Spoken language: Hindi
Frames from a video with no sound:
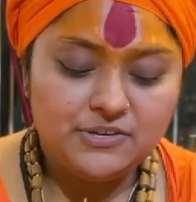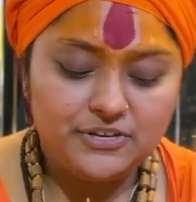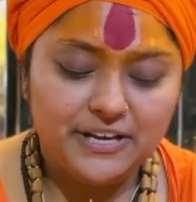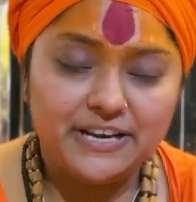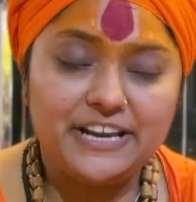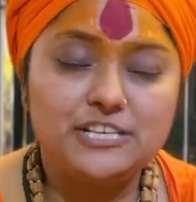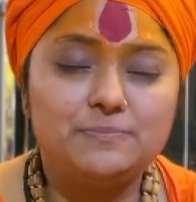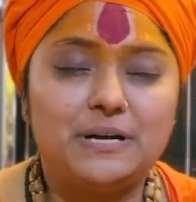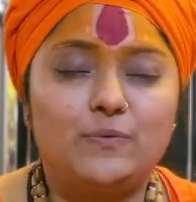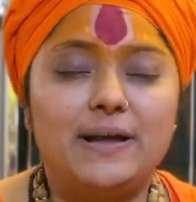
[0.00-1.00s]
श्री गणेश
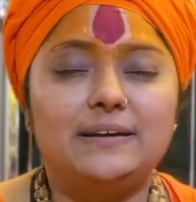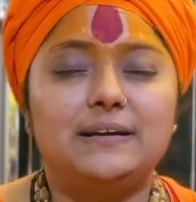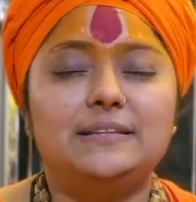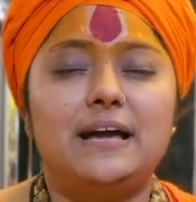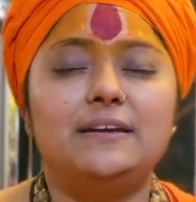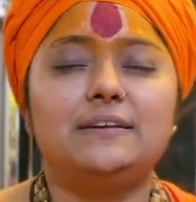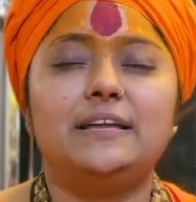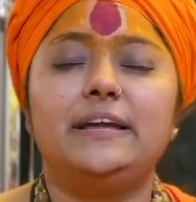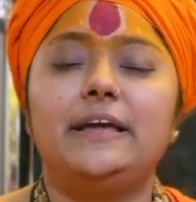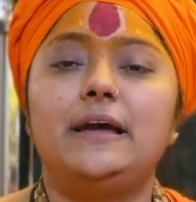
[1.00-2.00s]
भगवान का ध्यान
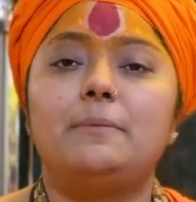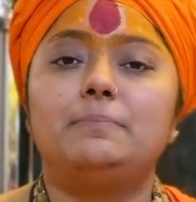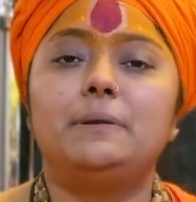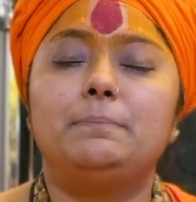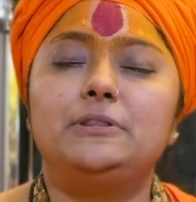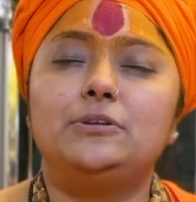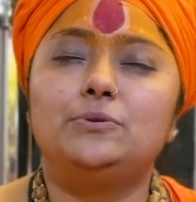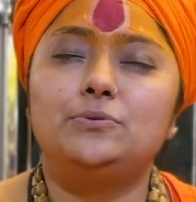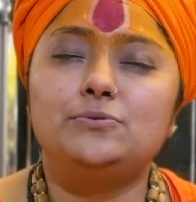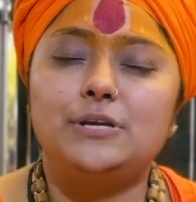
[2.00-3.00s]
करेंगे अपने पितृ
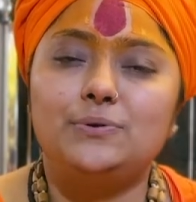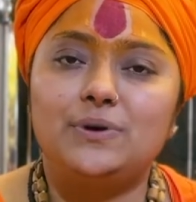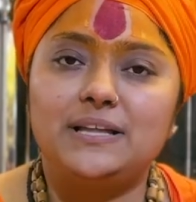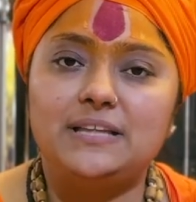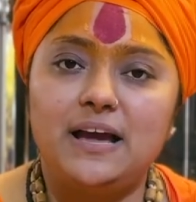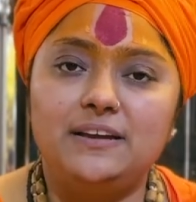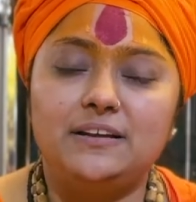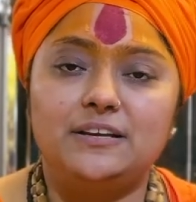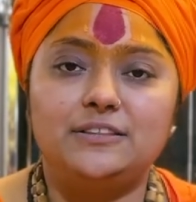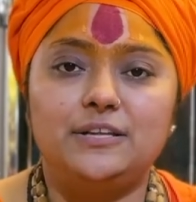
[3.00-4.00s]
गुरु जनों का ध्यान
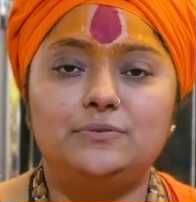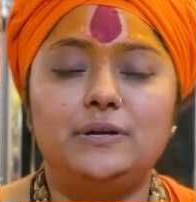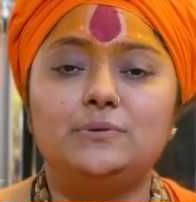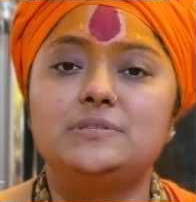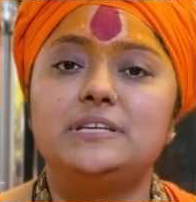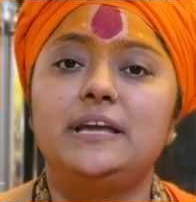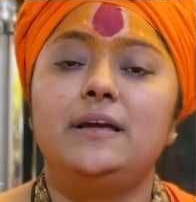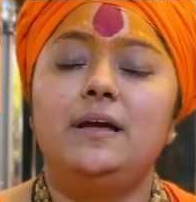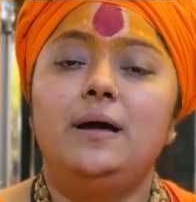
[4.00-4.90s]
करते हुए उनसे